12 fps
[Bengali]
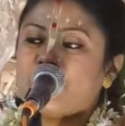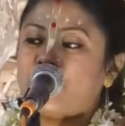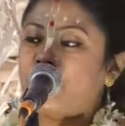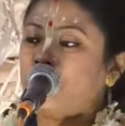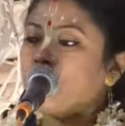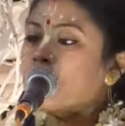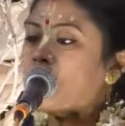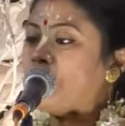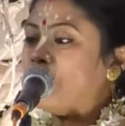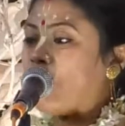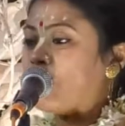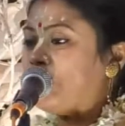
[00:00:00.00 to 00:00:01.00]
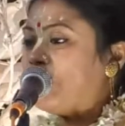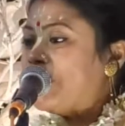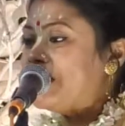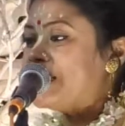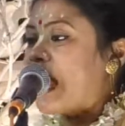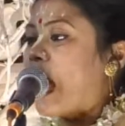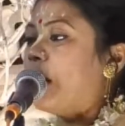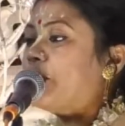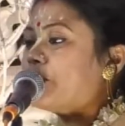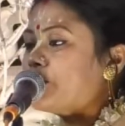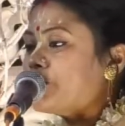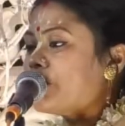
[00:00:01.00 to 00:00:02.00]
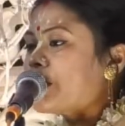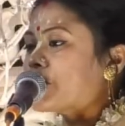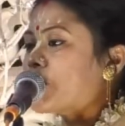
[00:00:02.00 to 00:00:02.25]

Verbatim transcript: চিত্তরূপ দর্পণে যে আবর্জনা